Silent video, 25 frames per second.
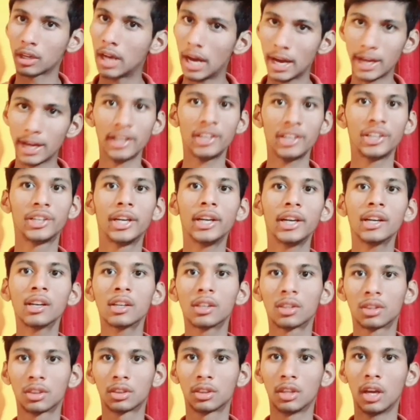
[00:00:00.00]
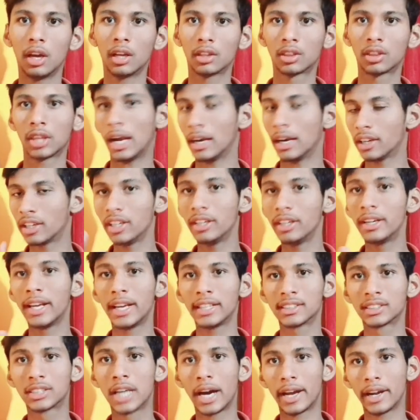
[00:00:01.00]
गारंटीड थर्टी
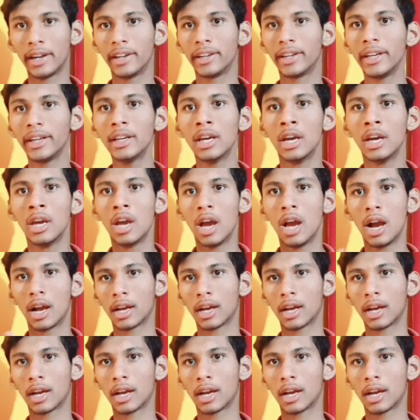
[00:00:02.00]
डेज गारंटीड